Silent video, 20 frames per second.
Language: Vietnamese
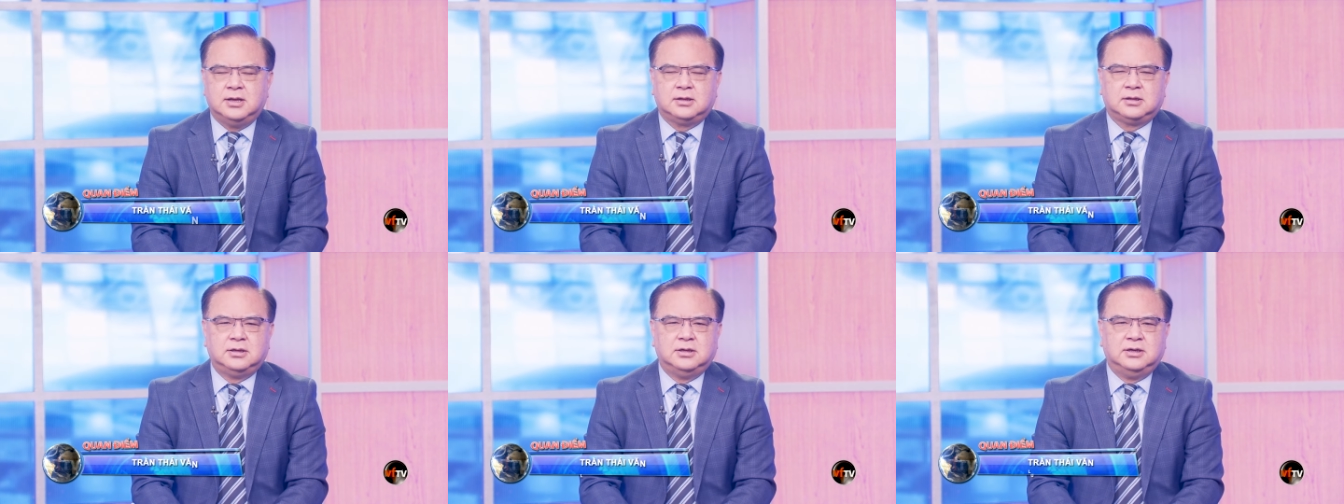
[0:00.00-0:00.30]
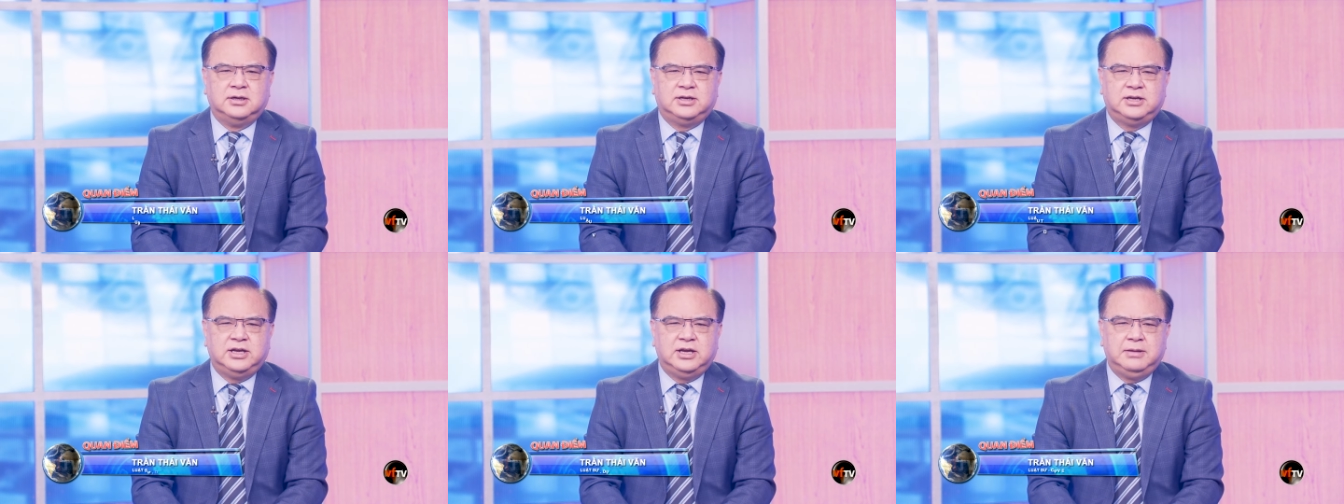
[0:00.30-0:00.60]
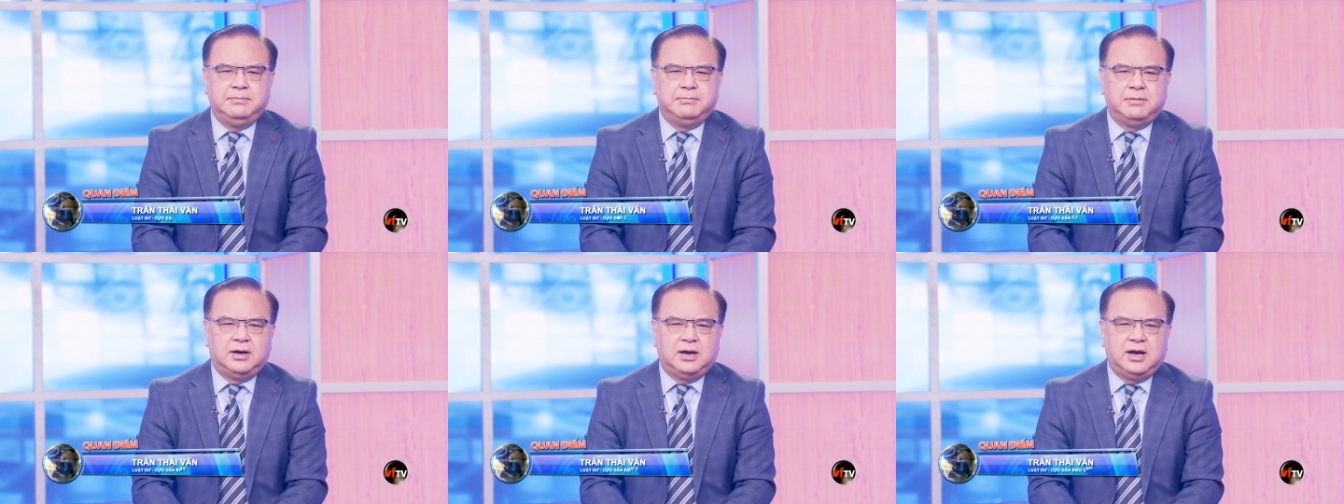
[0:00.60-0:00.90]
từ
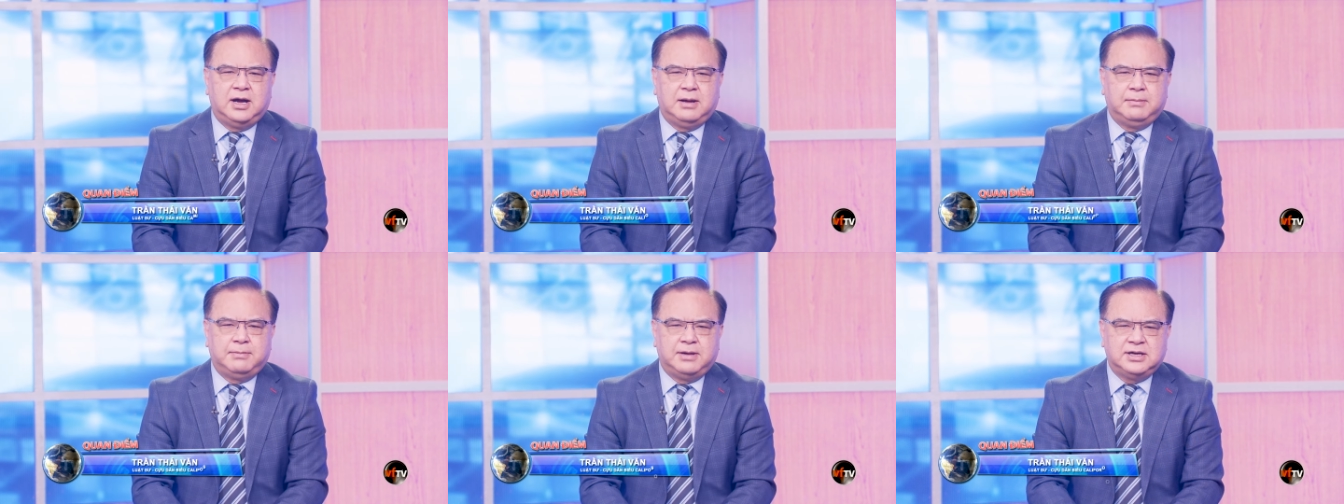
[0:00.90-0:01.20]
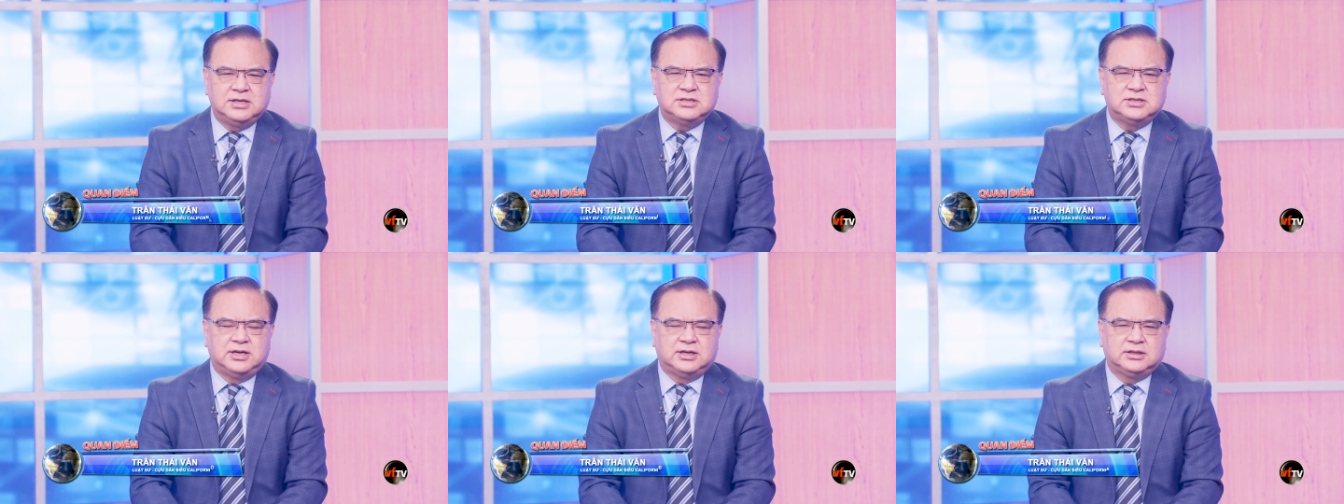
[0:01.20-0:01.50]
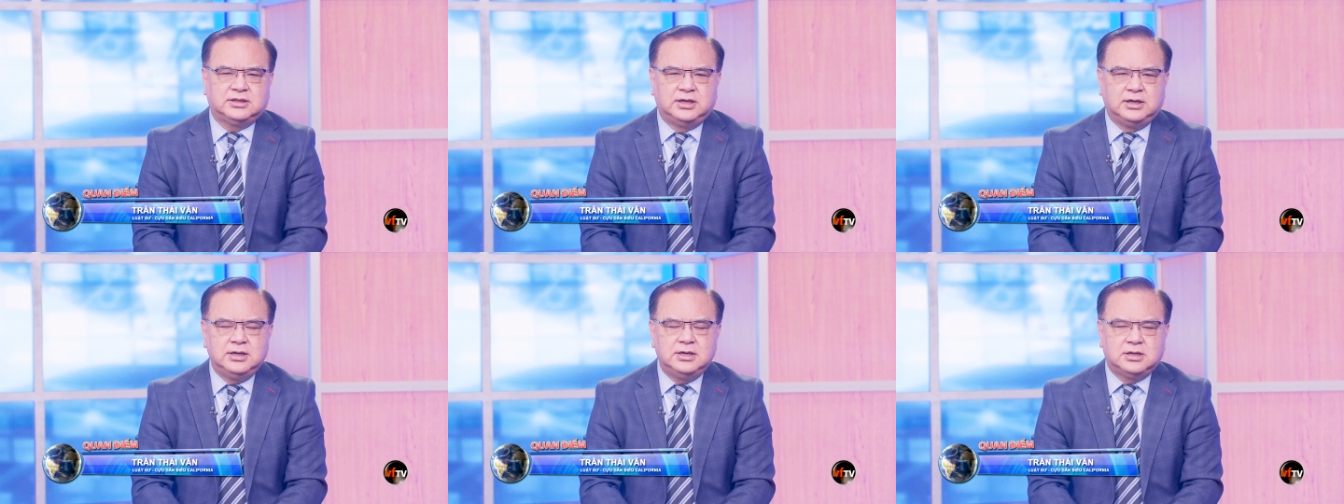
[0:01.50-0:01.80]
khi mà Hamas đã
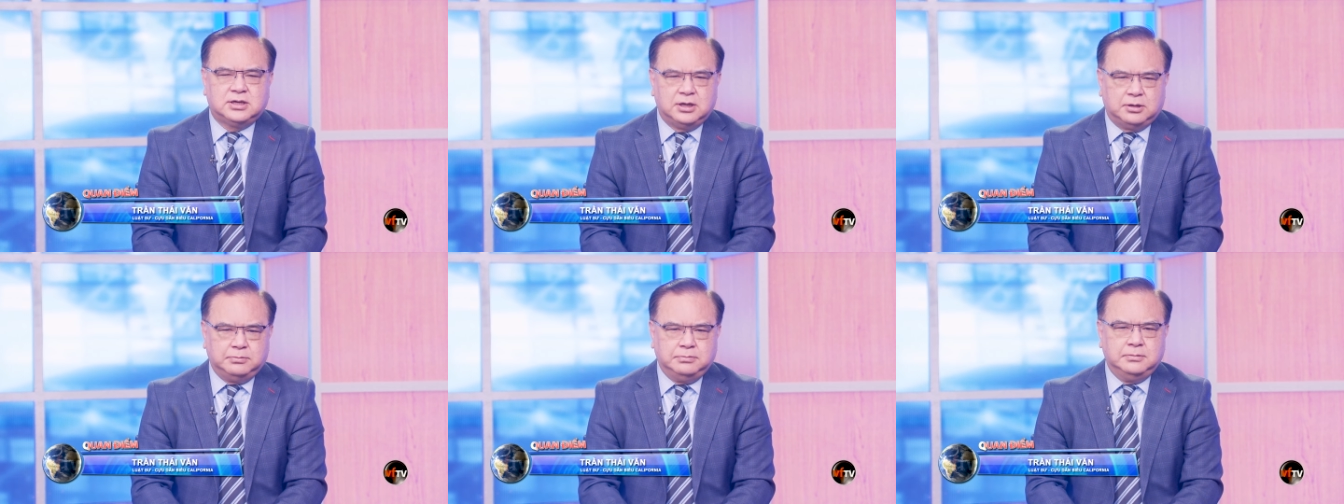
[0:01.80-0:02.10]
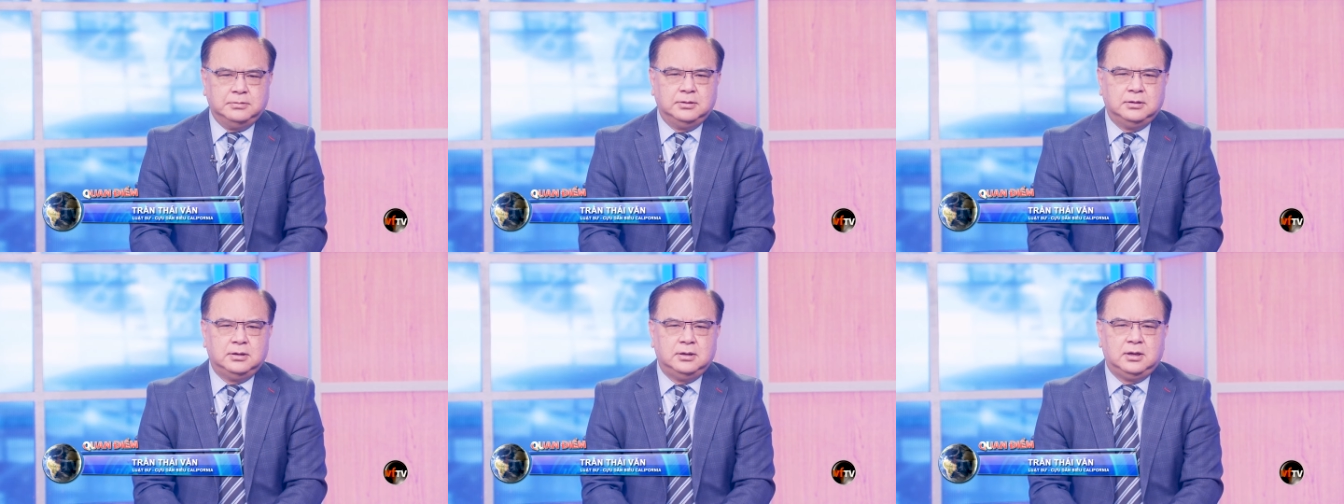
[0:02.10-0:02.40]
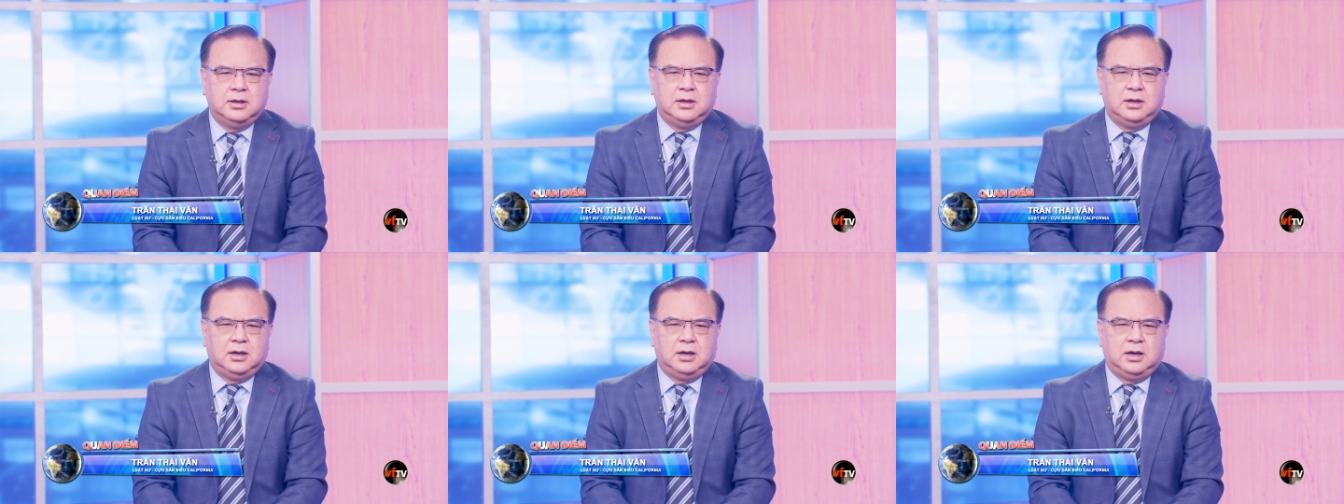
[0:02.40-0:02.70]
tấn công
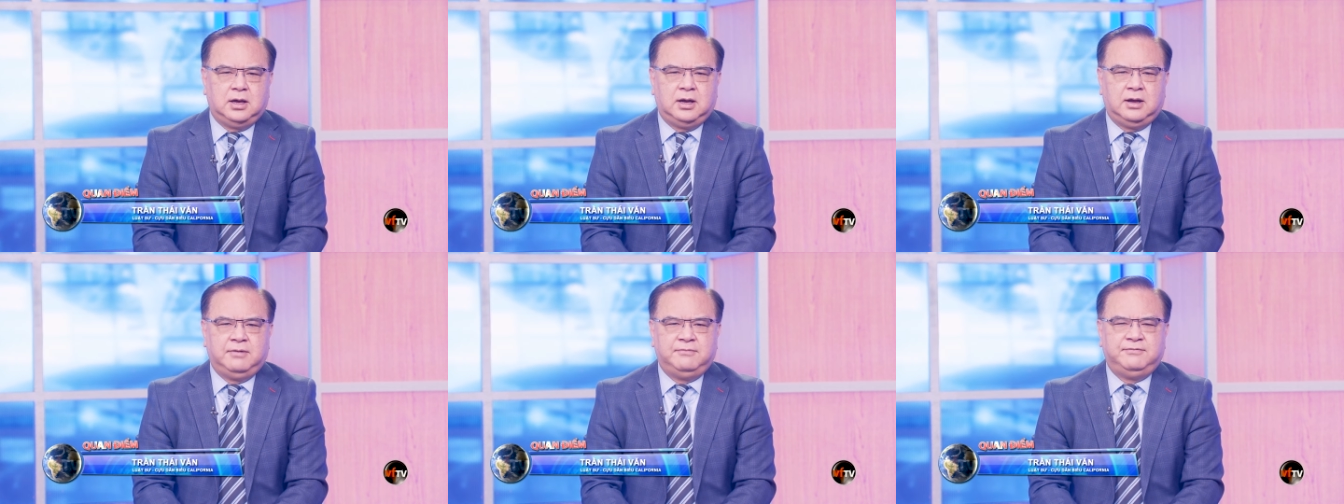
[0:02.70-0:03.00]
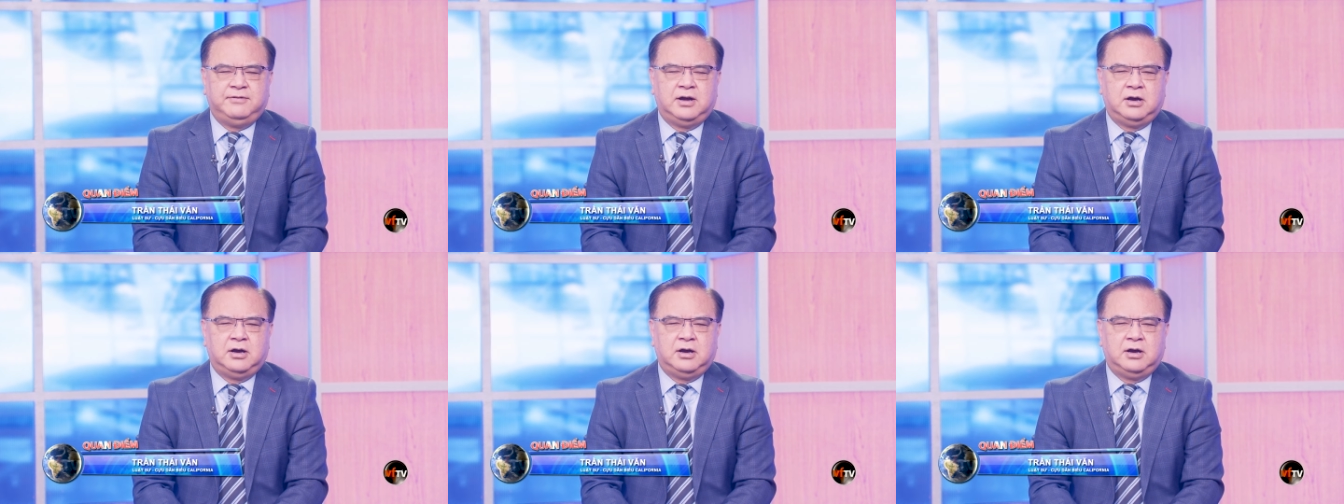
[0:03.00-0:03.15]
uh,